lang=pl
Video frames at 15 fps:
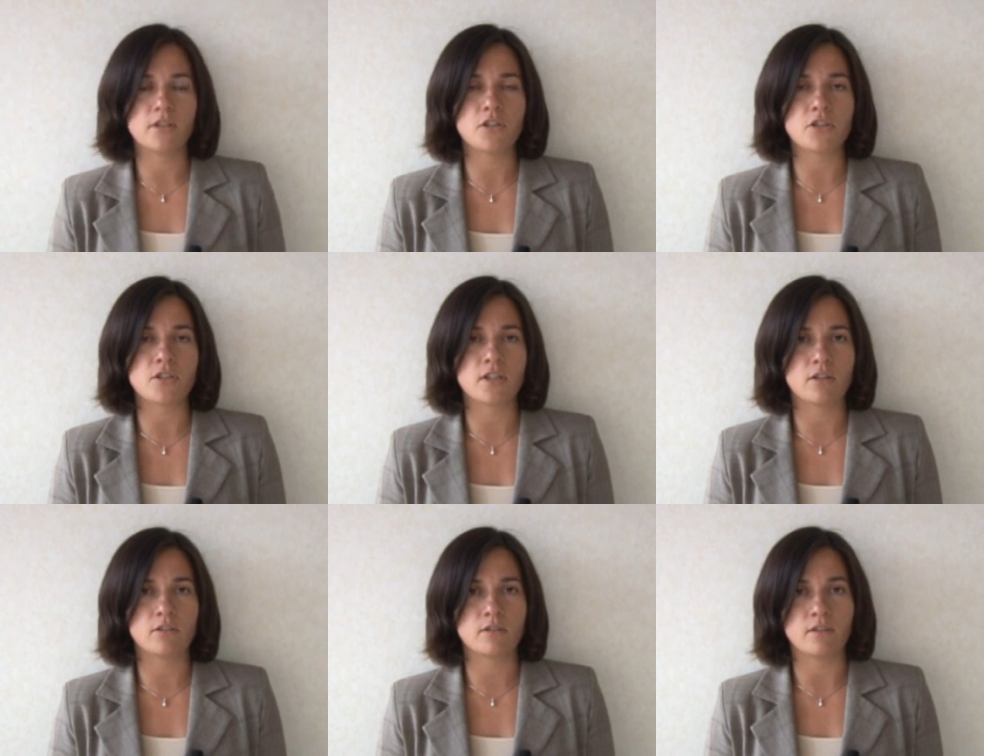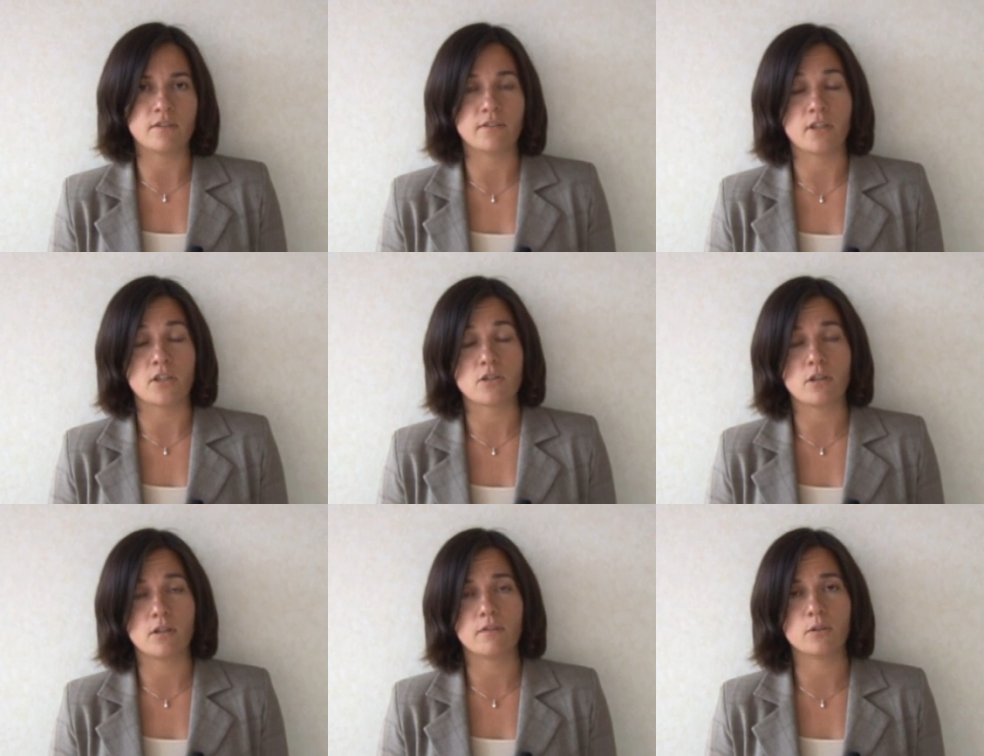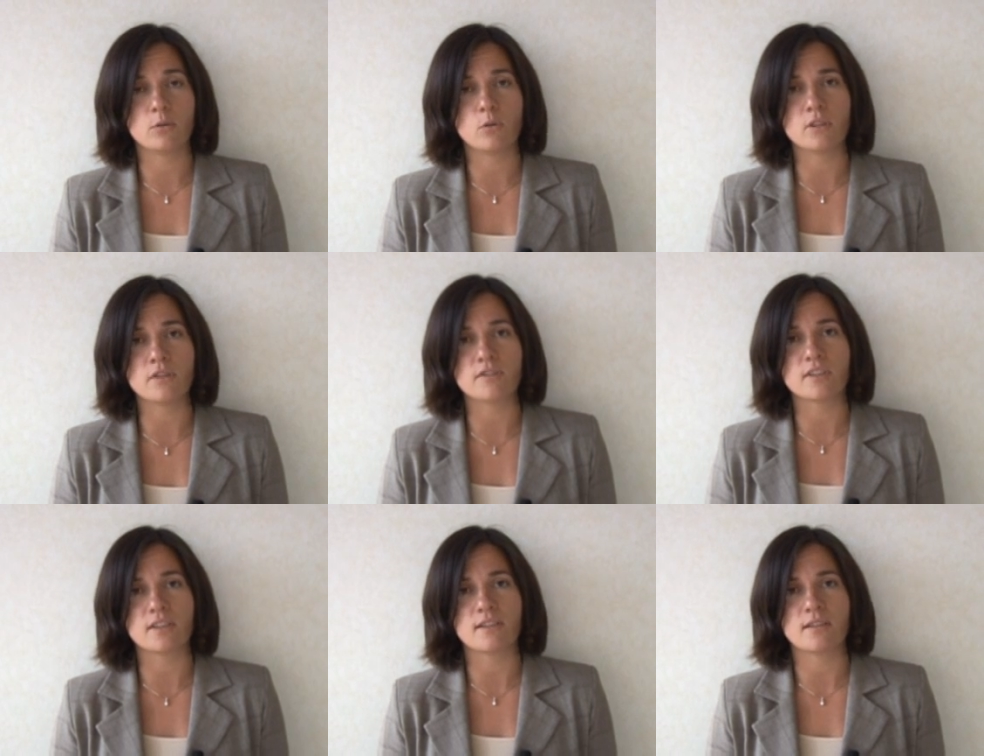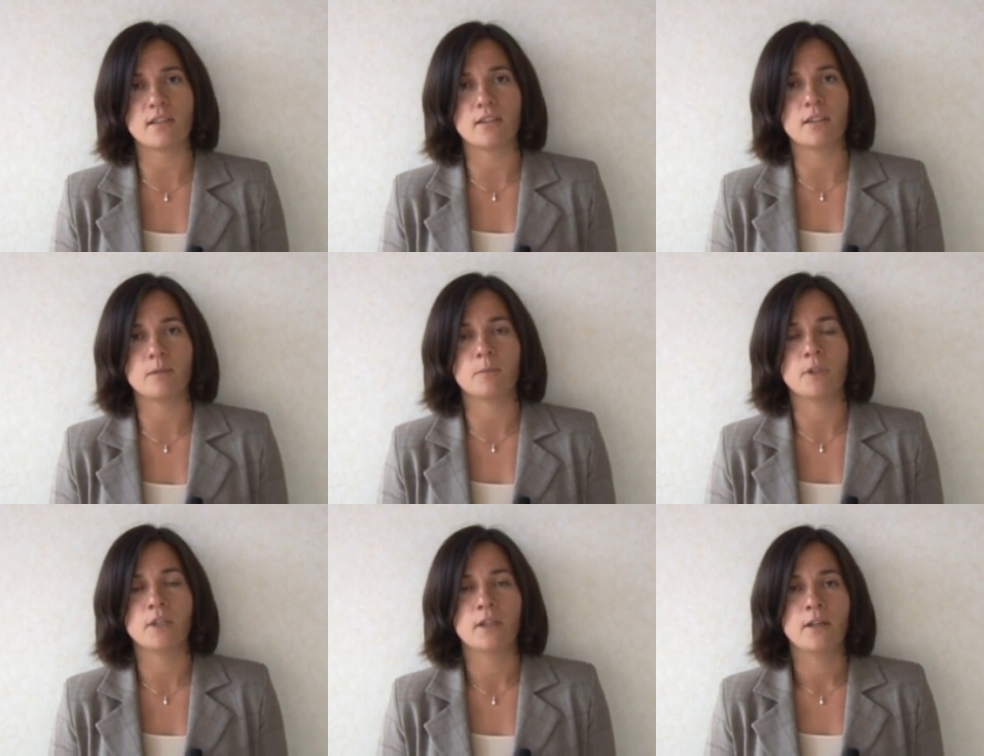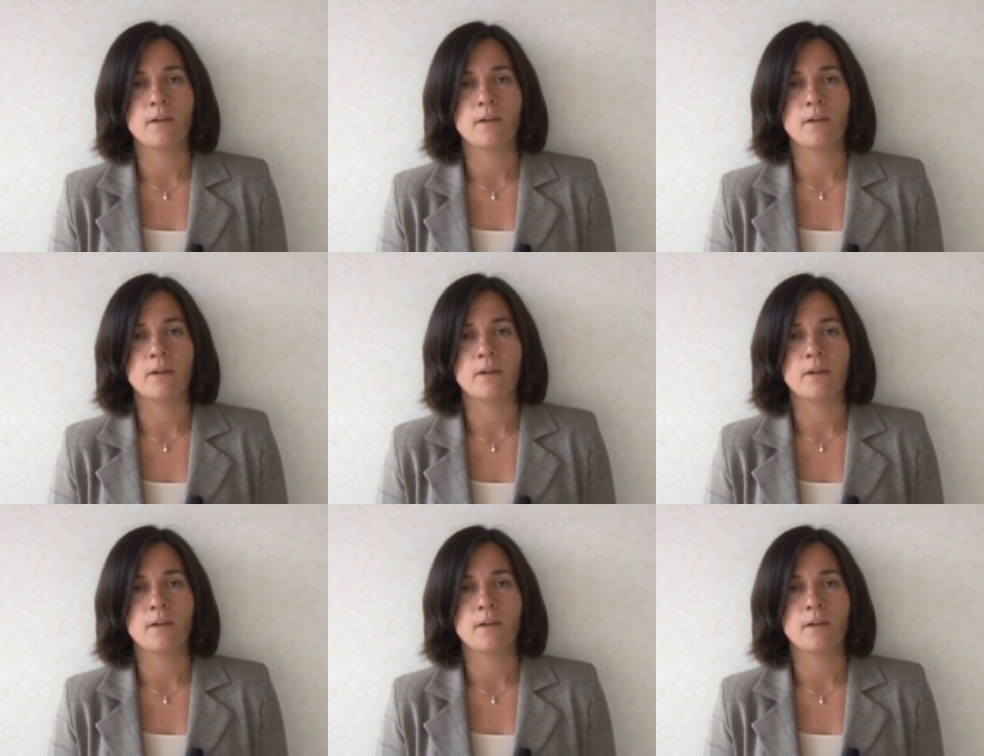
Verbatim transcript: niż na rozrywkę. Aczkolwiek drugim wskazaniem